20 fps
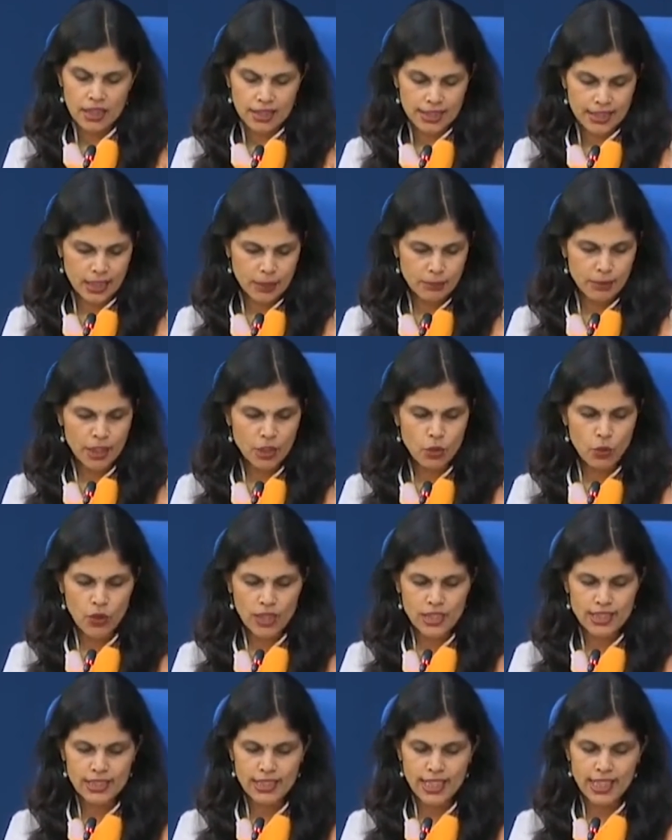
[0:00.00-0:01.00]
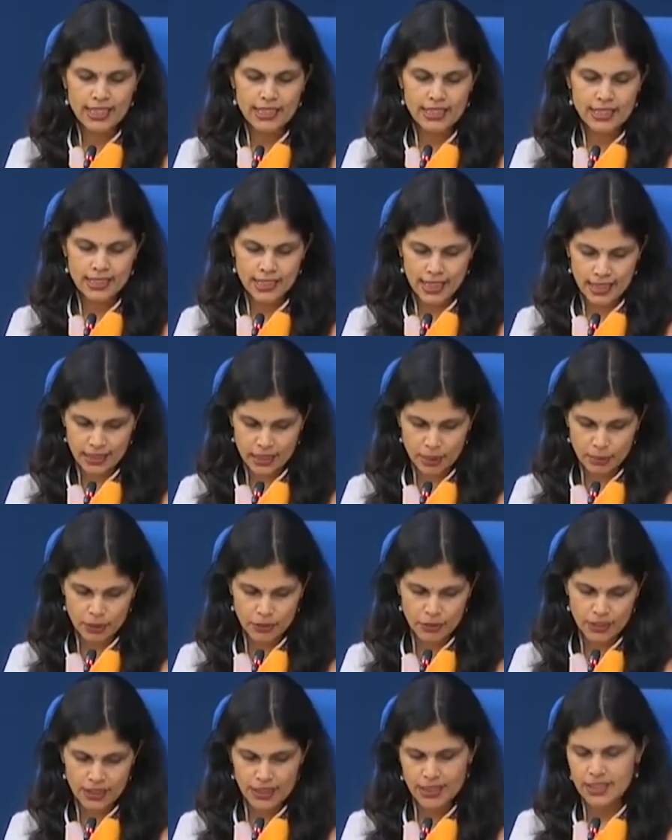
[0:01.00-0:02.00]
टीम ने क्वारंटाइन सेंटर भी
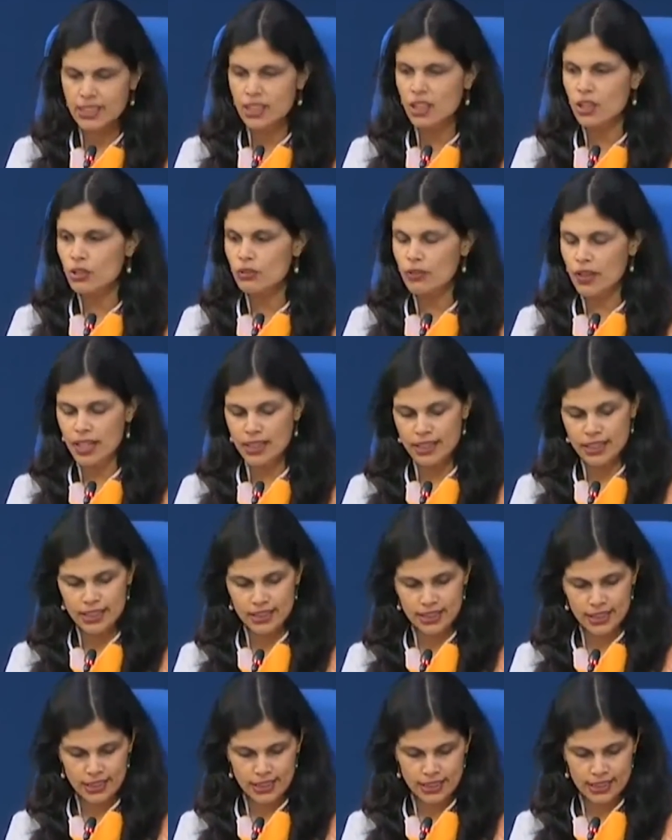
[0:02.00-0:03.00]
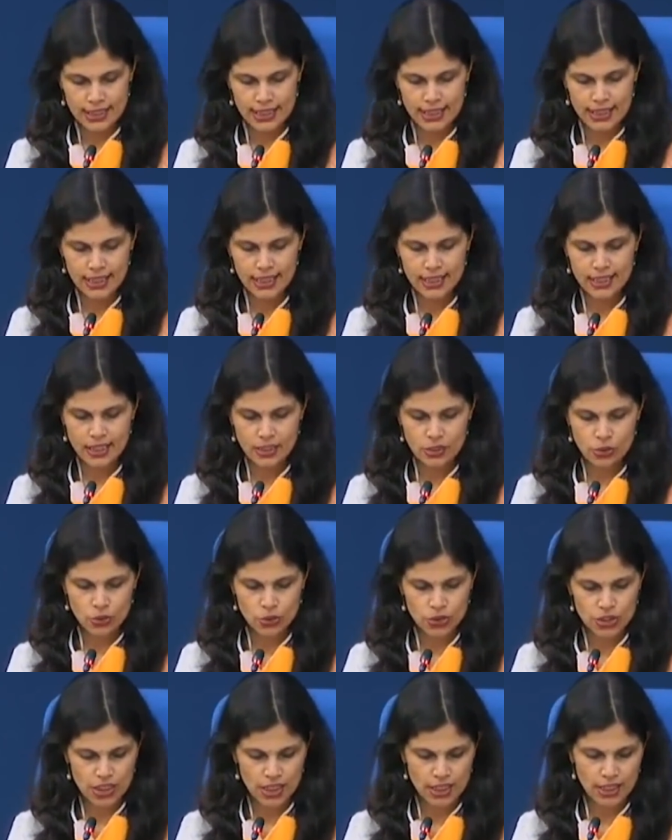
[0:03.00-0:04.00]
विजिट किया और वहां की स्थिति
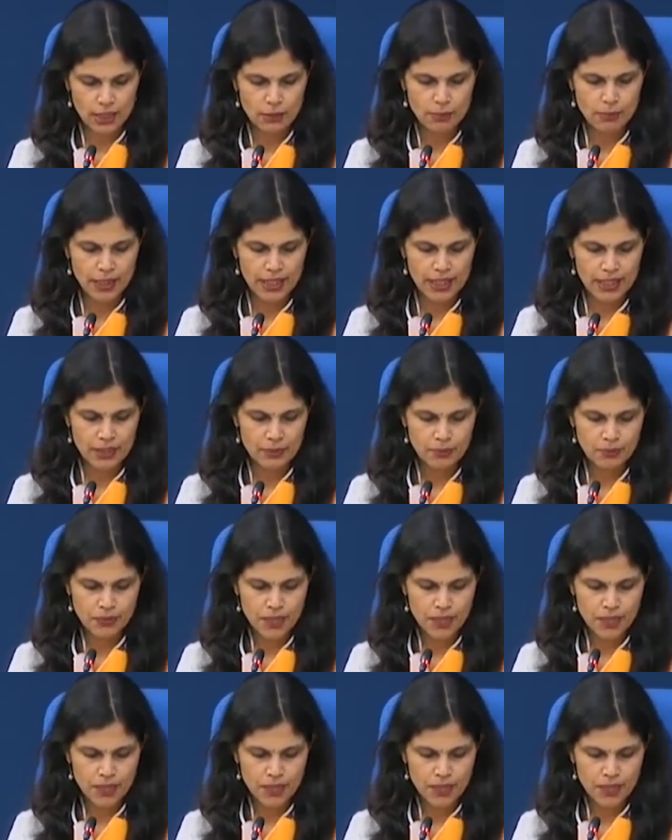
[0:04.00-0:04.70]
संतोषजनक पाई